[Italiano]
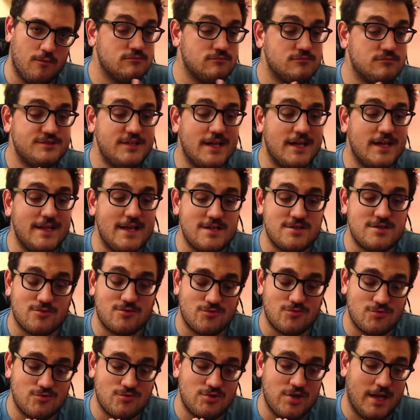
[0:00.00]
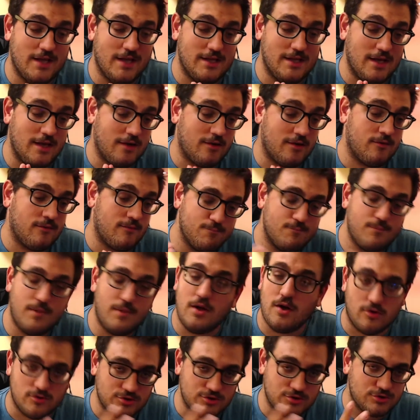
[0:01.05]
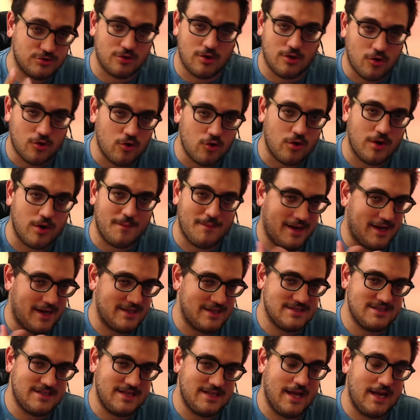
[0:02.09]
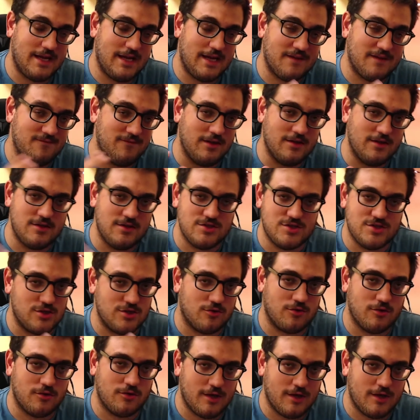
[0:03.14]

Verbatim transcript: Già adesso succede però ci sono ancora i magazzinieri che vanno in giro col